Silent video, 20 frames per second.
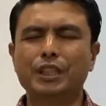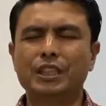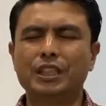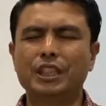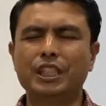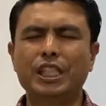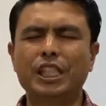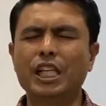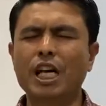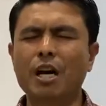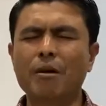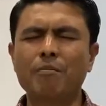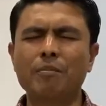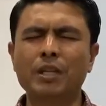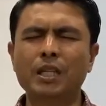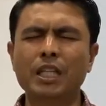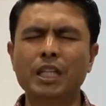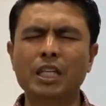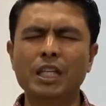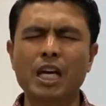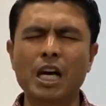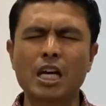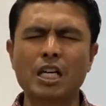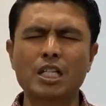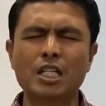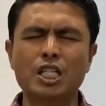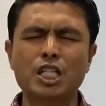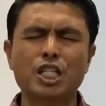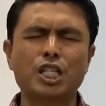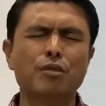dia
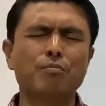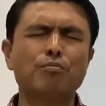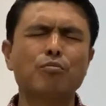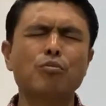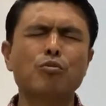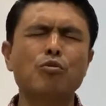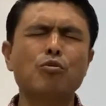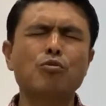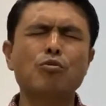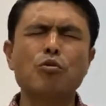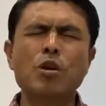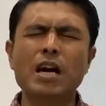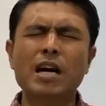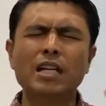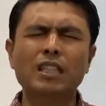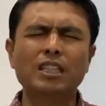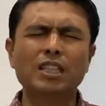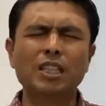melihat semua